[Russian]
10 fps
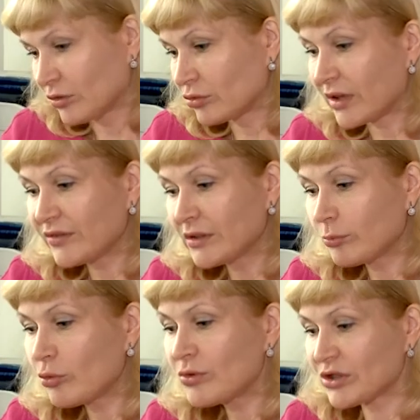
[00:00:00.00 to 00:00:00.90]
только виды
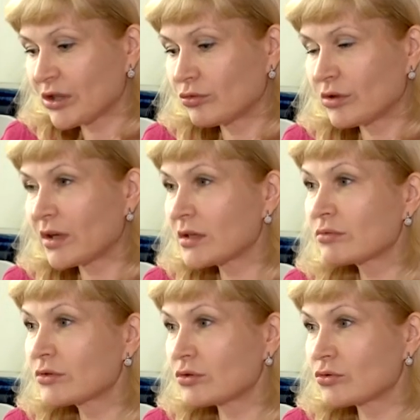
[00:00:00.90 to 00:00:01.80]
помощи, которые
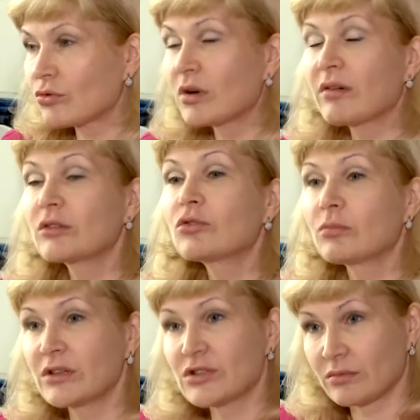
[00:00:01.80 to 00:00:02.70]
оказываются строго в одном
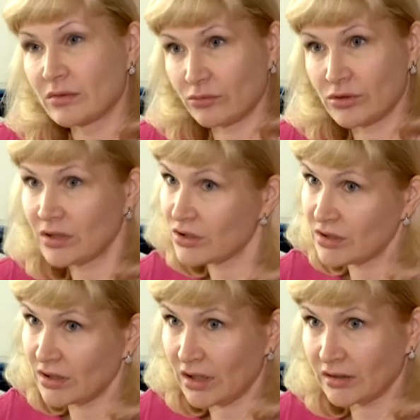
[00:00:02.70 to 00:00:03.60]
лечебном
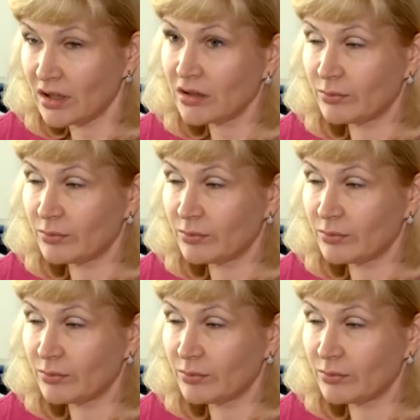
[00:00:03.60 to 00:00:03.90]
учреждении. А так, в